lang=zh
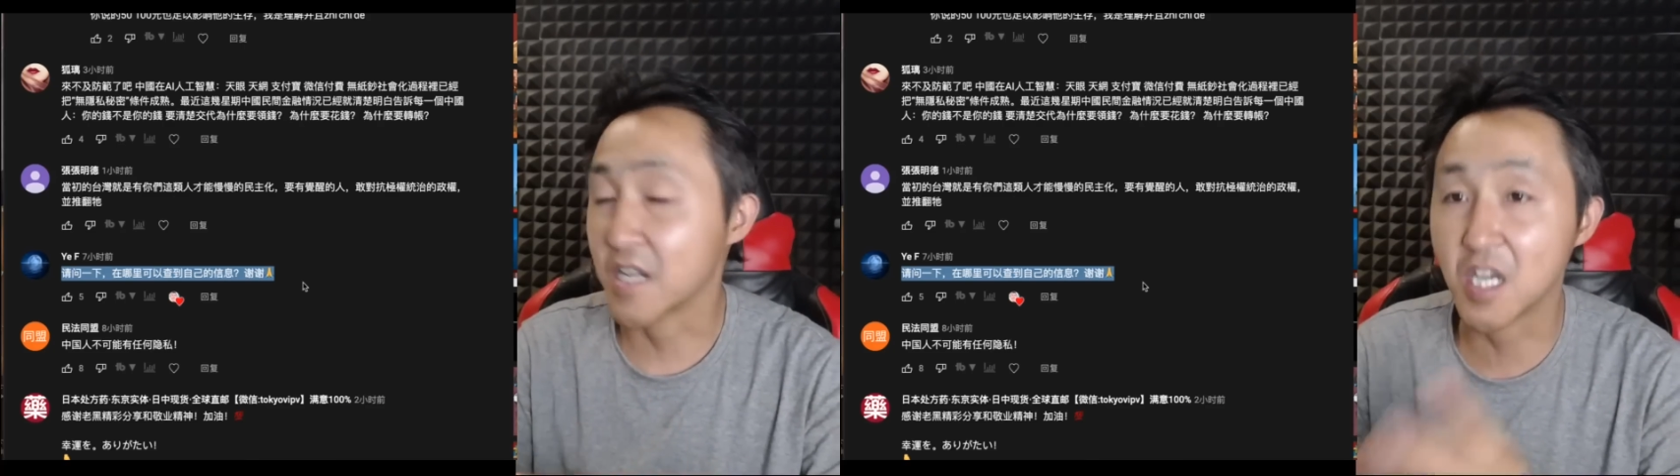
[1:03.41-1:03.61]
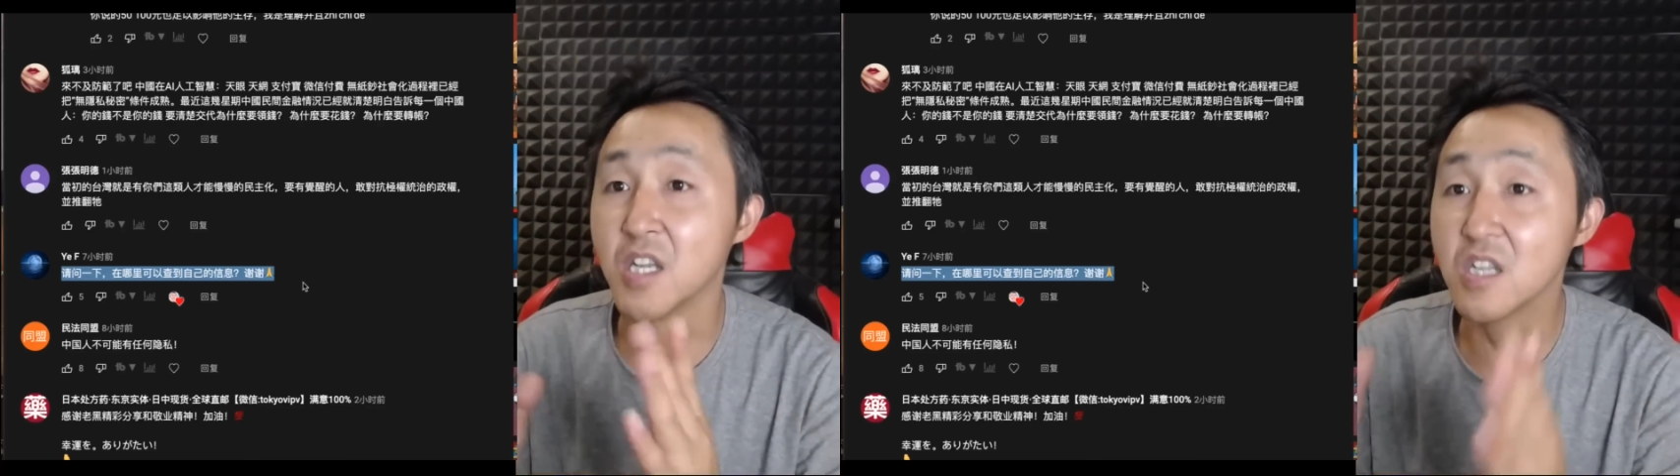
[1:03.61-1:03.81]

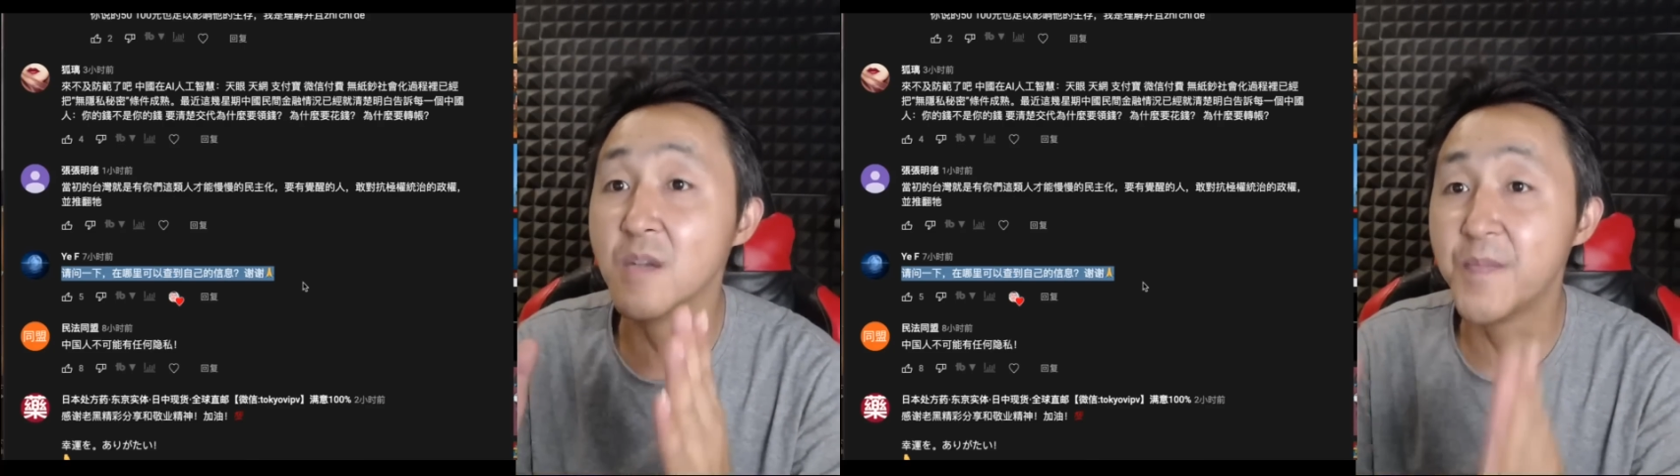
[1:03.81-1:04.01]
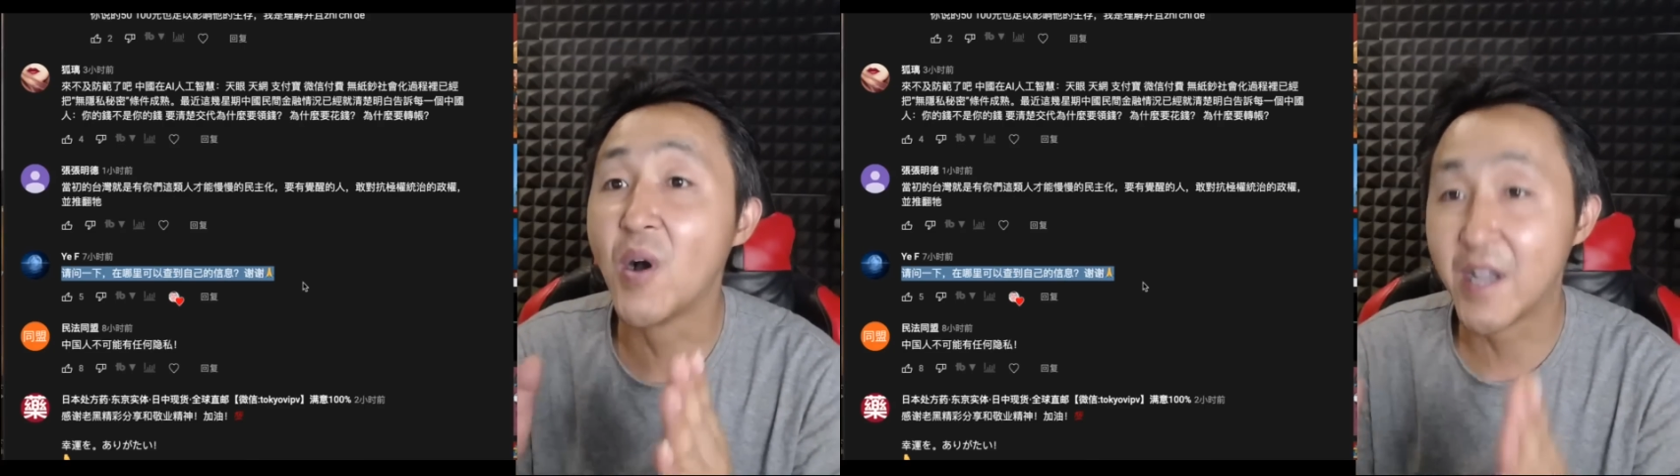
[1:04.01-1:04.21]
肯
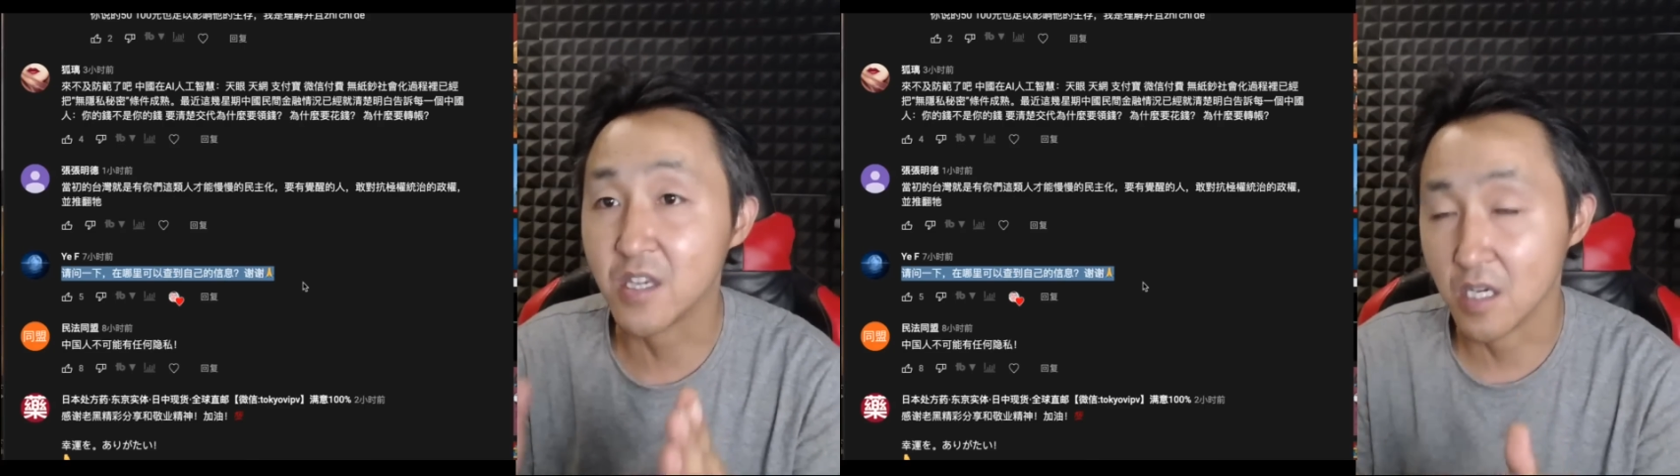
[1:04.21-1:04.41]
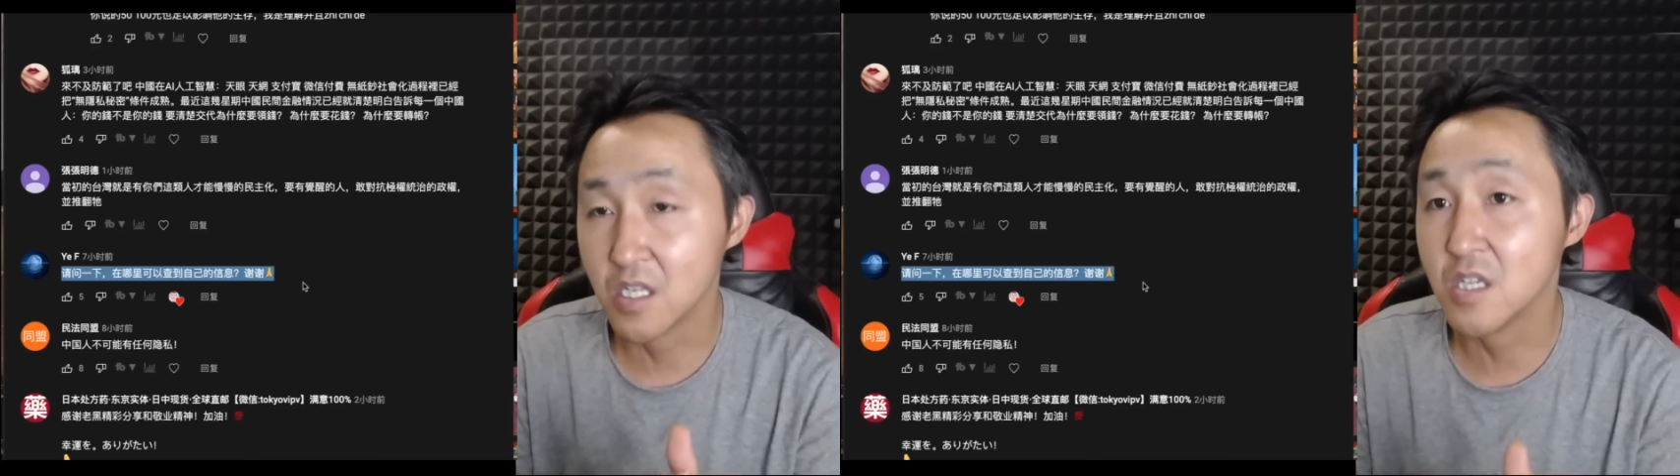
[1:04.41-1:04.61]
定包含
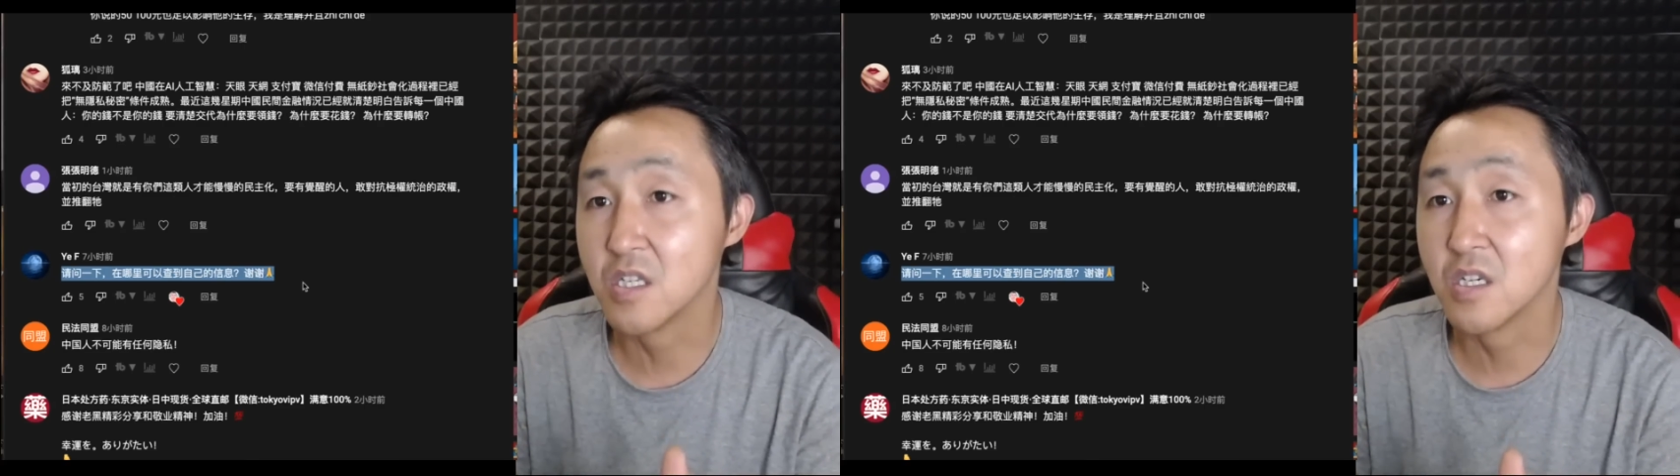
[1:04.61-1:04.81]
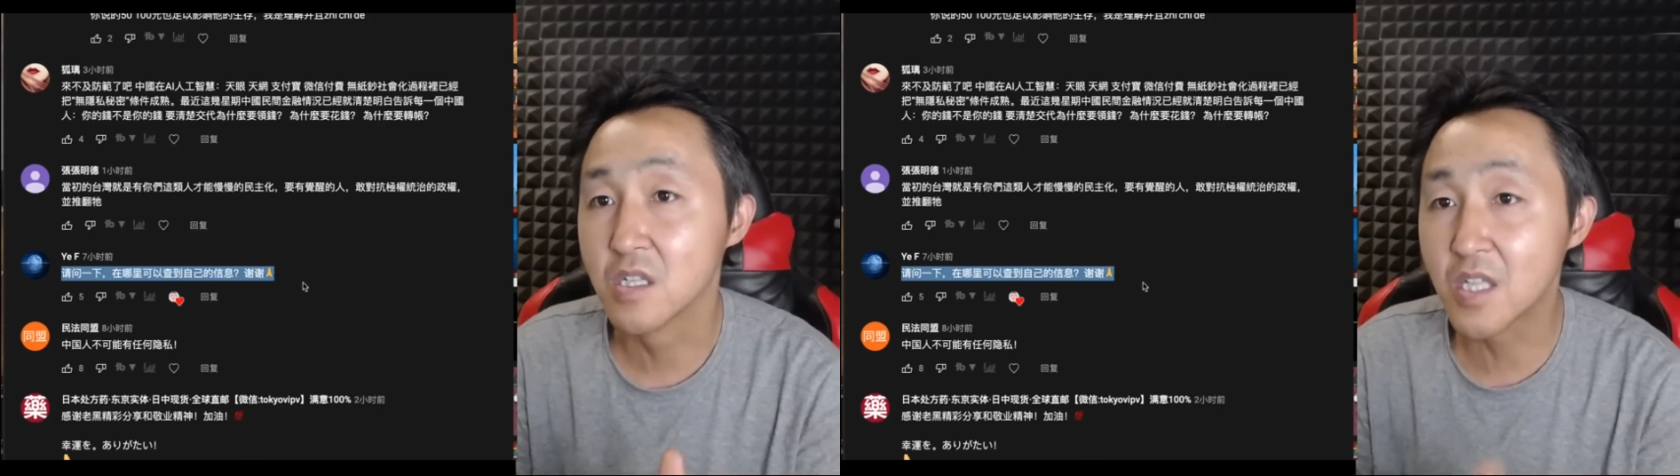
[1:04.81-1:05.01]
你的信息，